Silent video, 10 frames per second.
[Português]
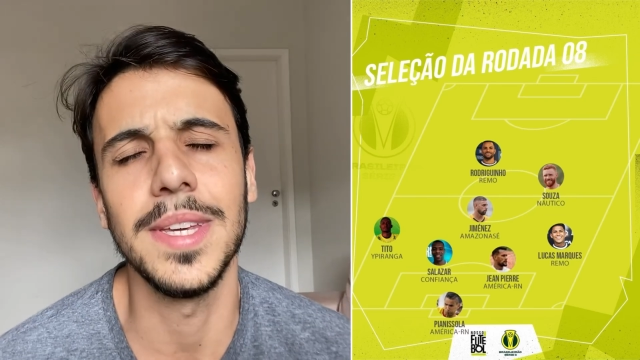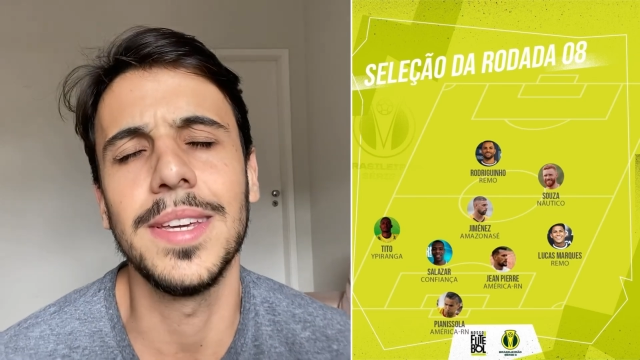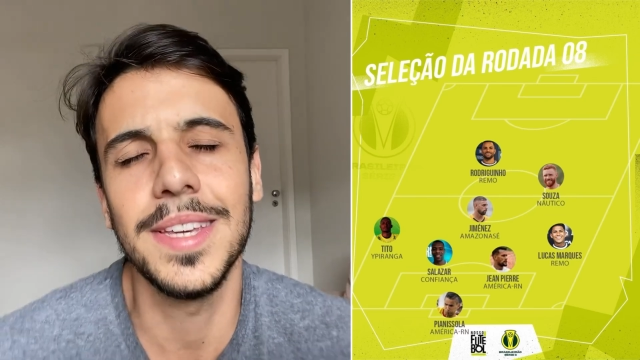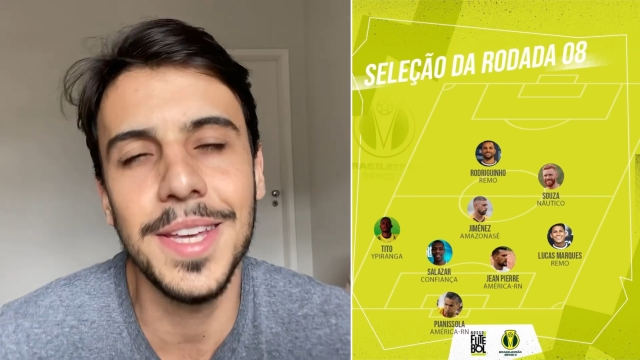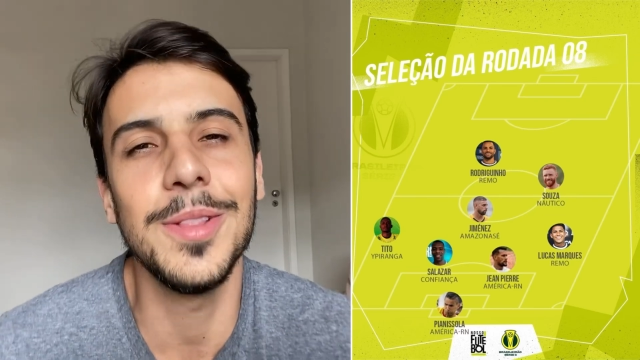e
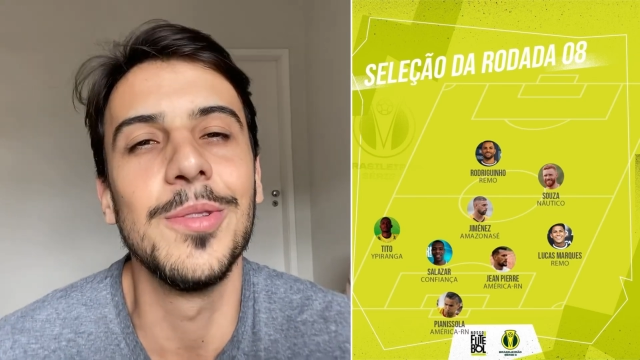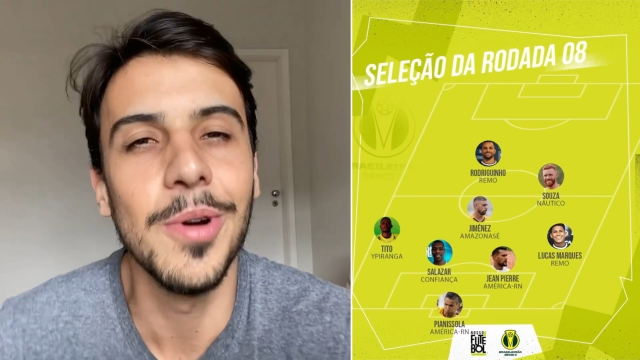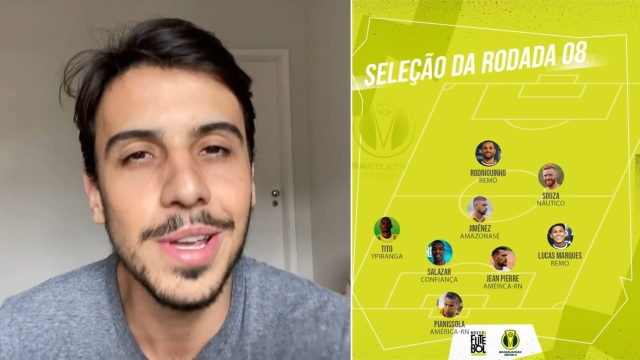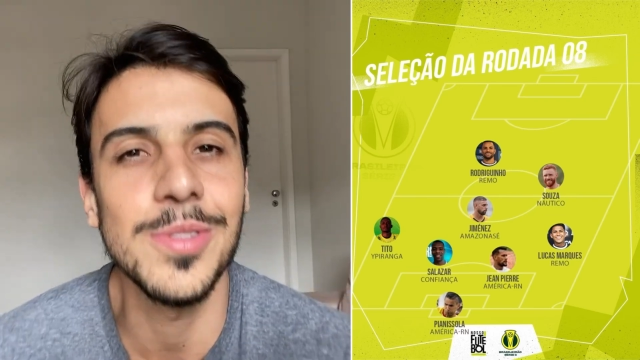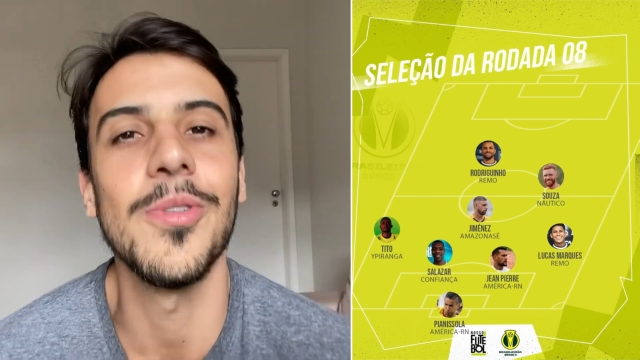que
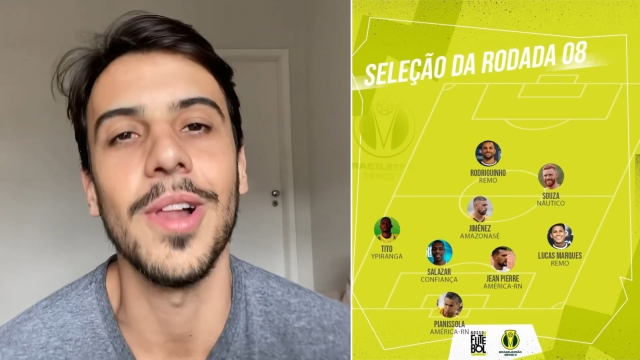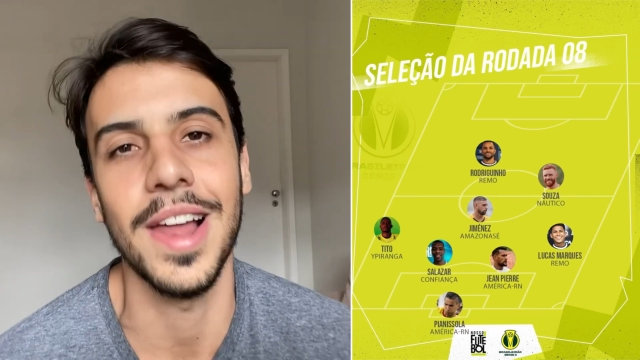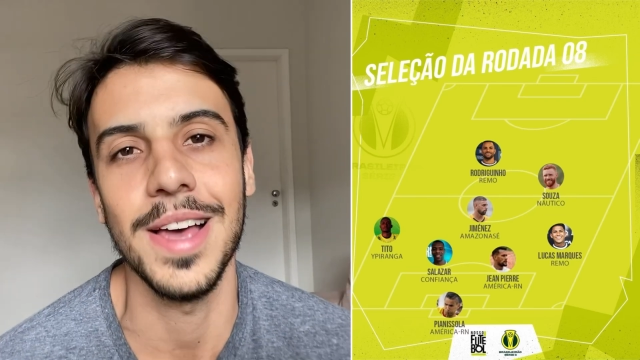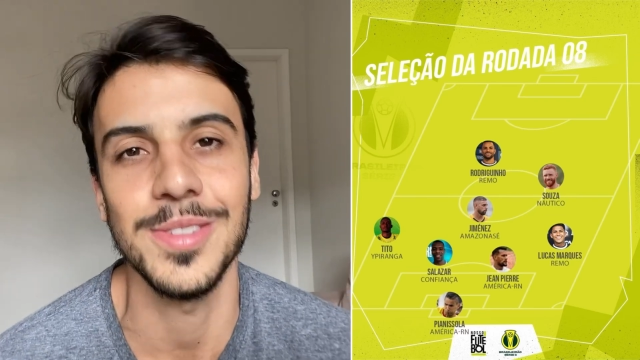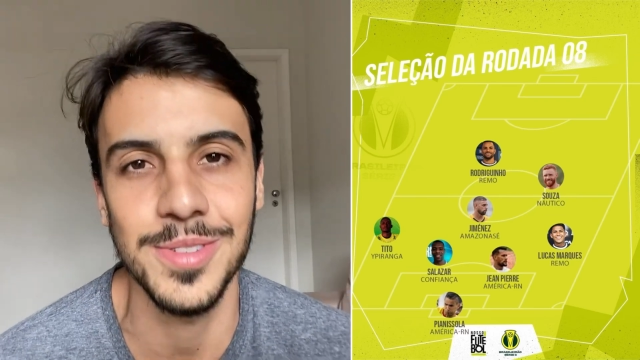dois
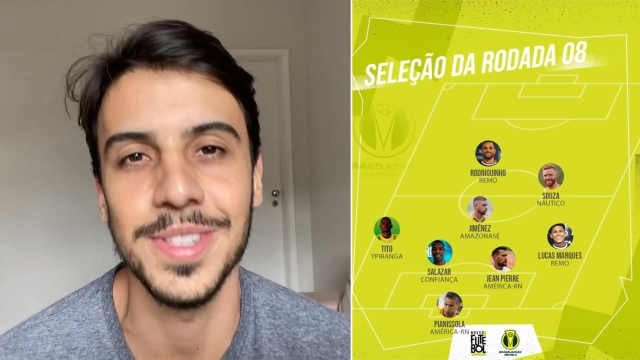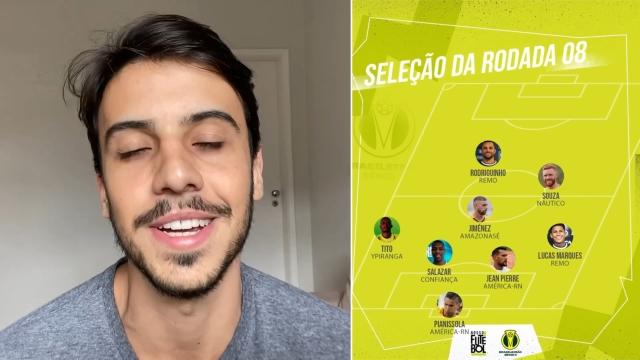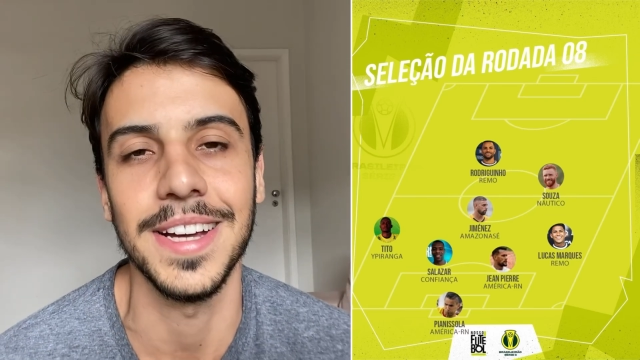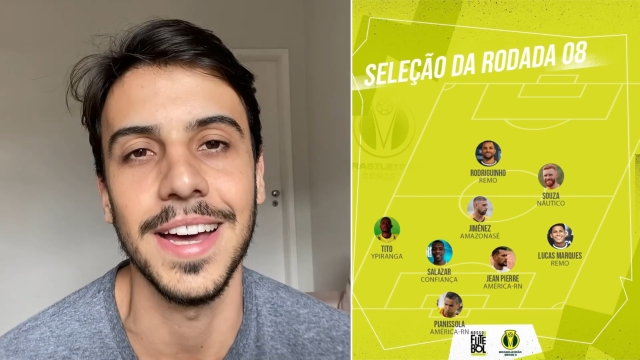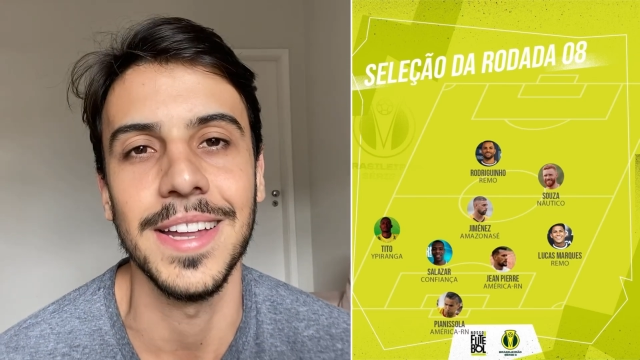golaços,
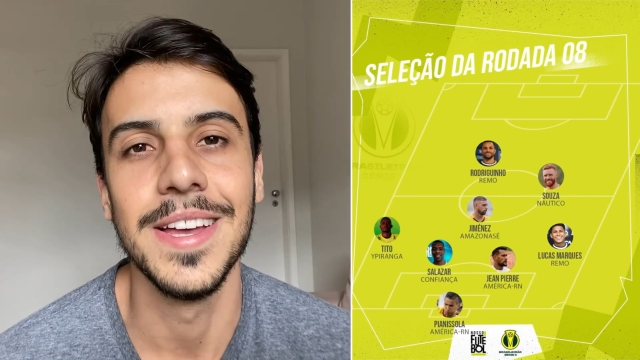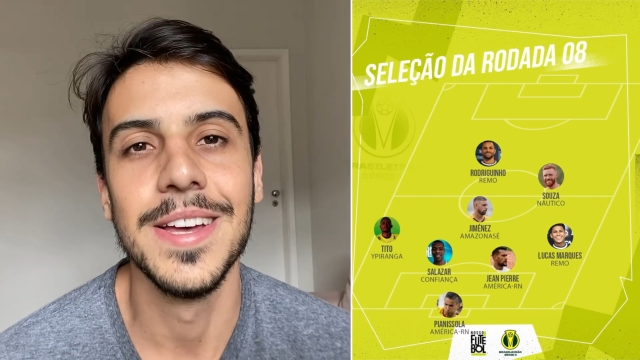né, cara?